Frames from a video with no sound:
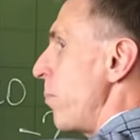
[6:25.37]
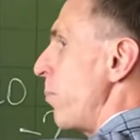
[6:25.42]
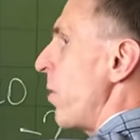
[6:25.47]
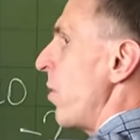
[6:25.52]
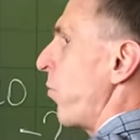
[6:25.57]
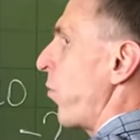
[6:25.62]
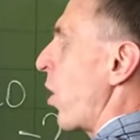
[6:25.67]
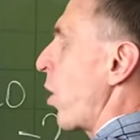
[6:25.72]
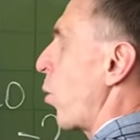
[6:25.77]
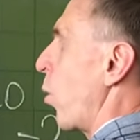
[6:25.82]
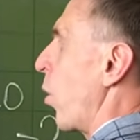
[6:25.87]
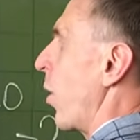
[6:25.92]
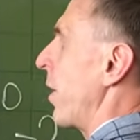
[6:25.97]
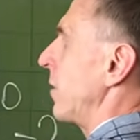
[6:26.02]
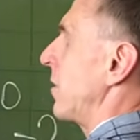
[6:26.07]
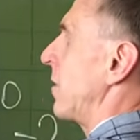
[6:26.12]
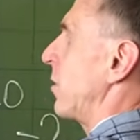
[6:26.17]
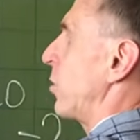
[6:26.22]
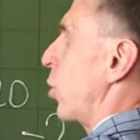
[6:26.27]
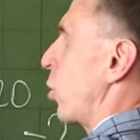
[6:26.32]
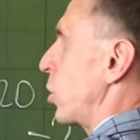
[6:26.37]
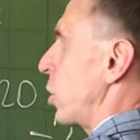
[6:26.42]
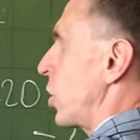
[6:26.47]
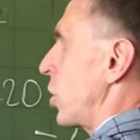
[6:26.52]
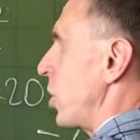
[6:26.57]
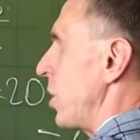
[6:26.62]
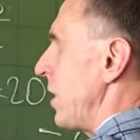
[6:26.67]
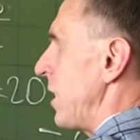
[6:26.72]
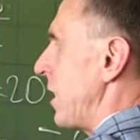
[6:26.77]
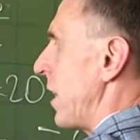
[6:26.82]
Пифагора
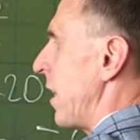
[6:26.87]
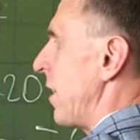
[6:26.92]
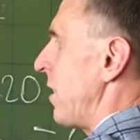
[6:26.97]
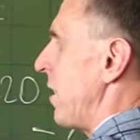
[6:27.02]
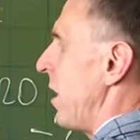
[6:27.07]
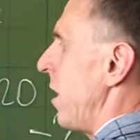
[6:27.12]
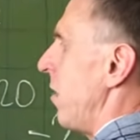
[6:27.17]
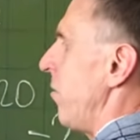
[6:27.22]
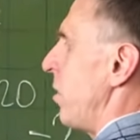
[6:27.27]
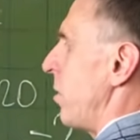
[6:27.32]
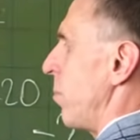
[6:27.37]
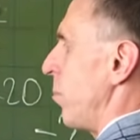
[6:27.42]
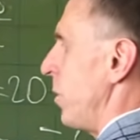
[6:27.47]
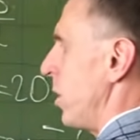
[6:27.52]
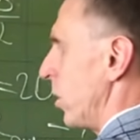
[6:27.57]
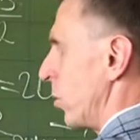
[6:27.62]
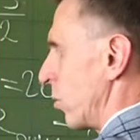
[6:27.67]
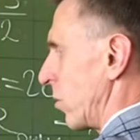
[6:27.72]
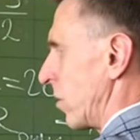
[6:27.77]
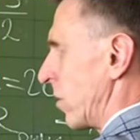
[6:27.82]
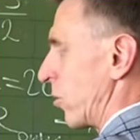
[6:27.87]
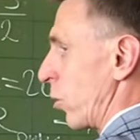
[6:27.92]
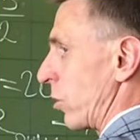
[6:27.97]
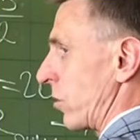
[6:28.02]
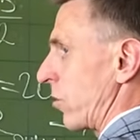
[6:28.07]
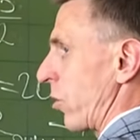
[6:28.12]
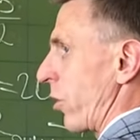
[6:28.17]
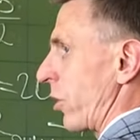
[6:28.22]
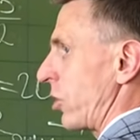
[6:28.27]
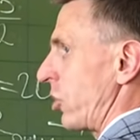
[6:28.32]
169 минус
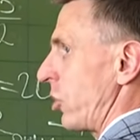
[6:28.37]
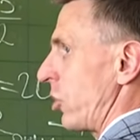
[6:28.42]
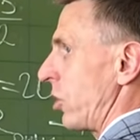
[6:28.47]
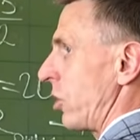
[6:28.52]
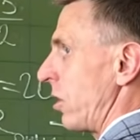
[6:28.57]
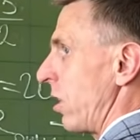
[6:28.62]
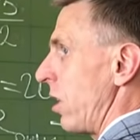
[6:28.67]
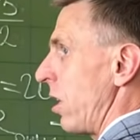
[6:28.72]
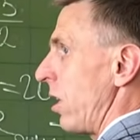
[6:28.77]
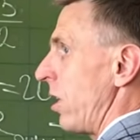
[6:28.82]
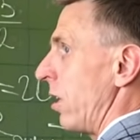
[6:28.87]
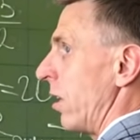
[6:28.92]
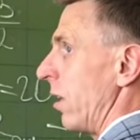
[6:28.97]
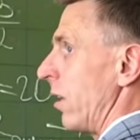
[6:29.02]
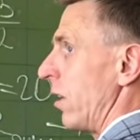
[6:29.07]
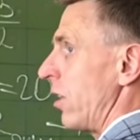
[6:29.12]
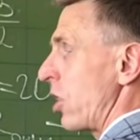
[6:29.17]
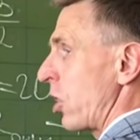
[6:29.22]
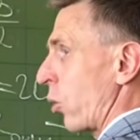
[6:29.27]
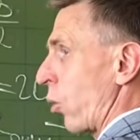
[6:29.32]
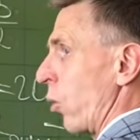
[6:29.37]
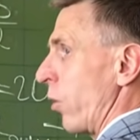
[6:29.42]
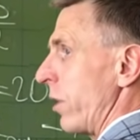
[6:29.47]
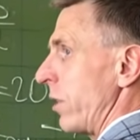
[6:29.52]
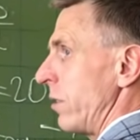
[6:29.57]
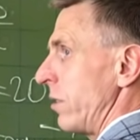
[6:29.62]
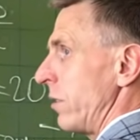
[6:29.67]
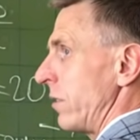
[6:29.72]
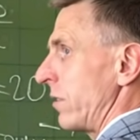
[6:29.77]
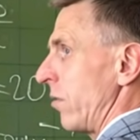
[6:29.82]
144 и
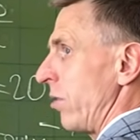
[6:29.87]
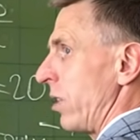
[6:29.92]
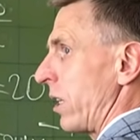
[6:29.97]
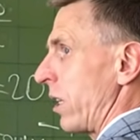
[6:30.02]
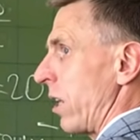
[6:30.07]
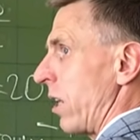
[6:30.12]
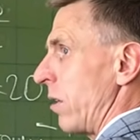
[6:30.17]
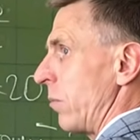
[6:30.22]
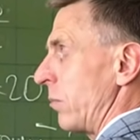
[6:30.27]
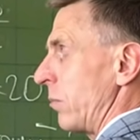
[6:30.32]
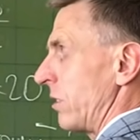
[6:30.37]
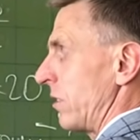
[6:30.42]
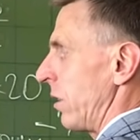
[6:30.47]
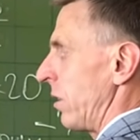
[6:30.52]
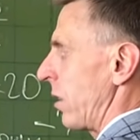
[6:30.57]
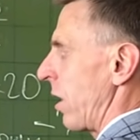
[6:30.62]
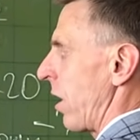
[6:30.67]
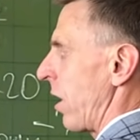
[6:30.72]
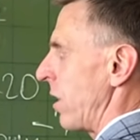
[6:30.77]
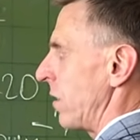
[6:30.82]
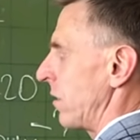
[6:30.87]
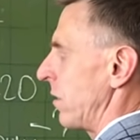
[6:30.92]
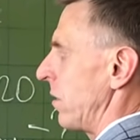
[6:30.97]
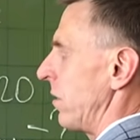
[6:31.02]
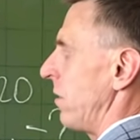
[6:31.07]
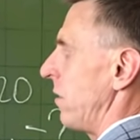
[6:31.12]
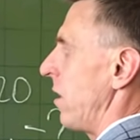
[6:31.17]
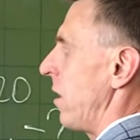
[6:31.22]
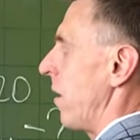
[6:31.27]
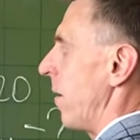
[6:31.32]
корень извлекаем из этой
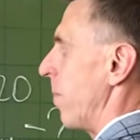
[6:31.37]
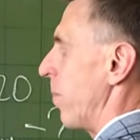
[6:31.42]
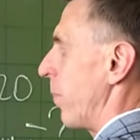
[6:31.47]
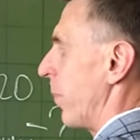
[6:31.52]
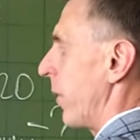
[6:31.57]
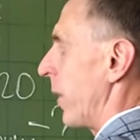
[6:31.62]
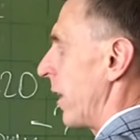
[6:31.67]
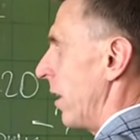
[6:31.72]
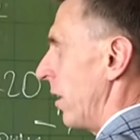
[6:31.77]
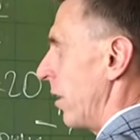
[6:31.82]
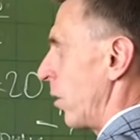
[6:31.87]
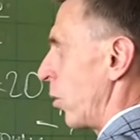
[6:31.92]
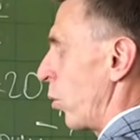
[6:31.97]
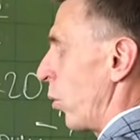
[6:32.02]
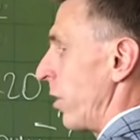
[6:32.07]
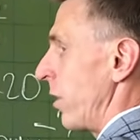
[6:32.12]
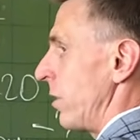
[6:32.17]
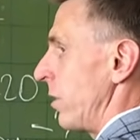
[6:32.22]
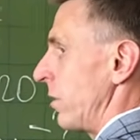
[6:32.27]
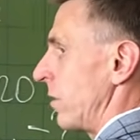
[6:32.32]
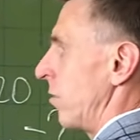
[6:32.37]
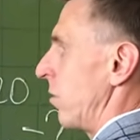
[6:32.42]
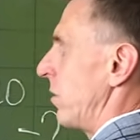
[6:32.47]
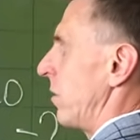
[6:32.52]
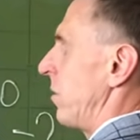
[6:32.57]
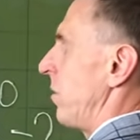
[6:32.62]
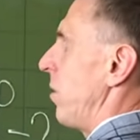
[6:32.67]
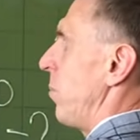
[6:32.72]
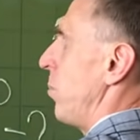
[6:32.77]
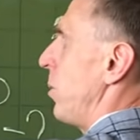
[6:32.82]
разности. Корень из
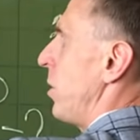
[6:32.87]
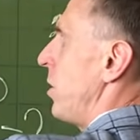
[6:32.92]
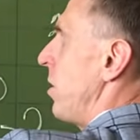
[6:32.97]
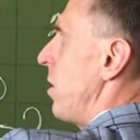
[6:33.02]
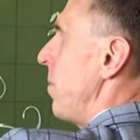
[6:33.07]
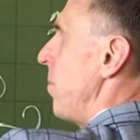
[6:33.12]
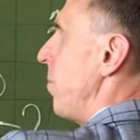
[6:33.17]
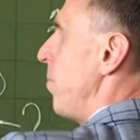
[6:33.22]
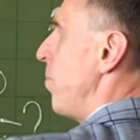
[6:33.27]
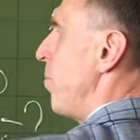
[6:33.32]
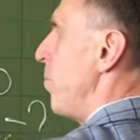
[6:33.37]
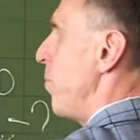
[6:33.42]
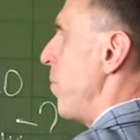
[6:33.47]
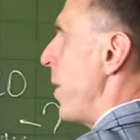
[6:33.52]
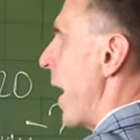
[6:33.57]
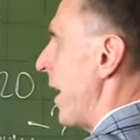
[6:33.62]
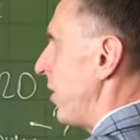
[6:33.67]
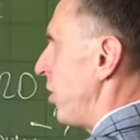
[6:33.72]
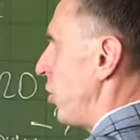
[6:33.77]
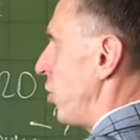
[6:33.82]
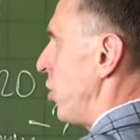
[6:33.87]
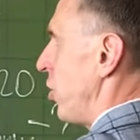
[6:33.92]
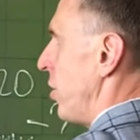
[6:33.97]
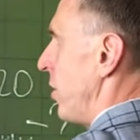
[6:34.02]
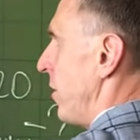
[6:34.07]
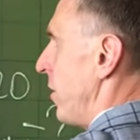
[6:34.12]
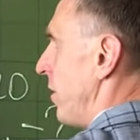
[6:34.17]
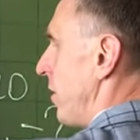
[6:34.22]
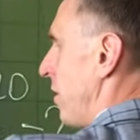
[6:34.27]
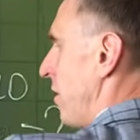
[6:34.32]
25 – 5
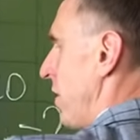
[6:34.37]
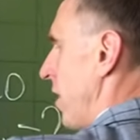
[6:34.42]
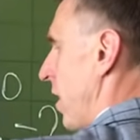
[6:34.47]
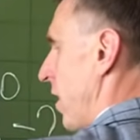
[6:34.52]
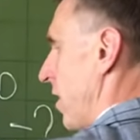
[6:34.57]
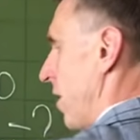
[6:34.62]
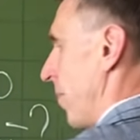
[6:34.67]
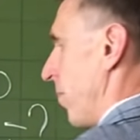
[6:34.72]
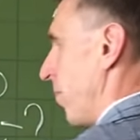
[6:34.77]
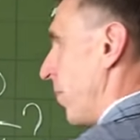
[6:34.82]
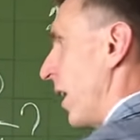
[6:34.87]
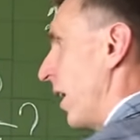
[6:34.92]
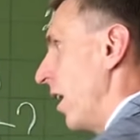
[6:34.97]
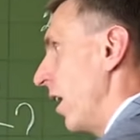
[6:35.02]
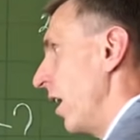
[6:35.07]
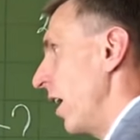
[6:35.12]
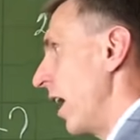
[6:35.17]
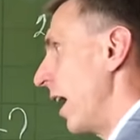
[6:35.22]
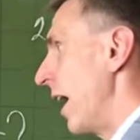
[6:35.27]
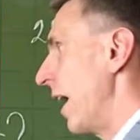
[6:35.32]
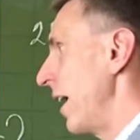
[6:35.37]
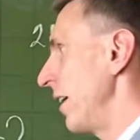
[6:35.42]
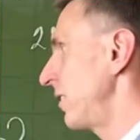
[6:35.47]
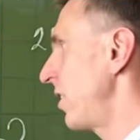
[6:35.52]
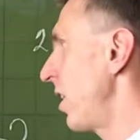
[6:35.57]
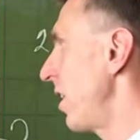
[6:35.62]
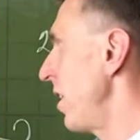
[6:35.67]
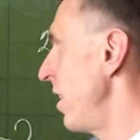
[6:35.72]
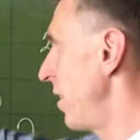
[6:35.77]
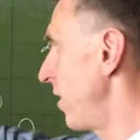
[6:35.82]
частей.
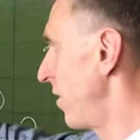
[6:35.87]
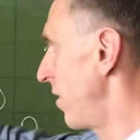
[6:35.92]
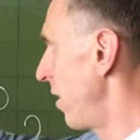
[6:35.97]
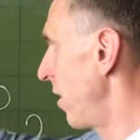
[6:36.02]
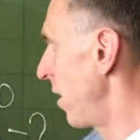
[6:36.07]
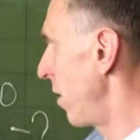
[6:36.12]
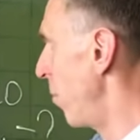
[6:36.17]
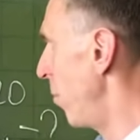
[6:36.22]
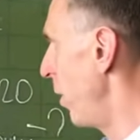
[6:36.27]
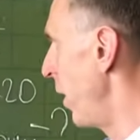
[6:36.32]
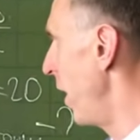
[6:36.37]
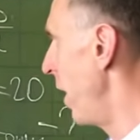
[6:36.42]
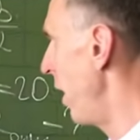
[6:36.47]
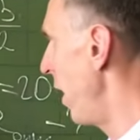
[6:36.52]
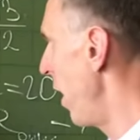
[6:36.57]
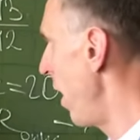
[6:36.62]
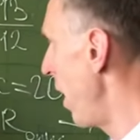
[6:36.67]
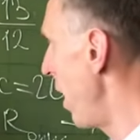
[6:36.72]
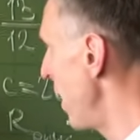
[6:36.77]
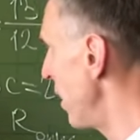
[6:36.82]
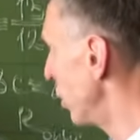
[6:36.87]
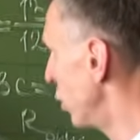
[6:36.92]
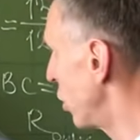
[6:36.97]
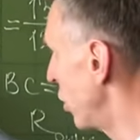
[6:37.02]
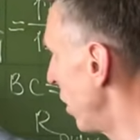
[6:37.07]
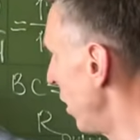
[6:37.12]
Отрезок BH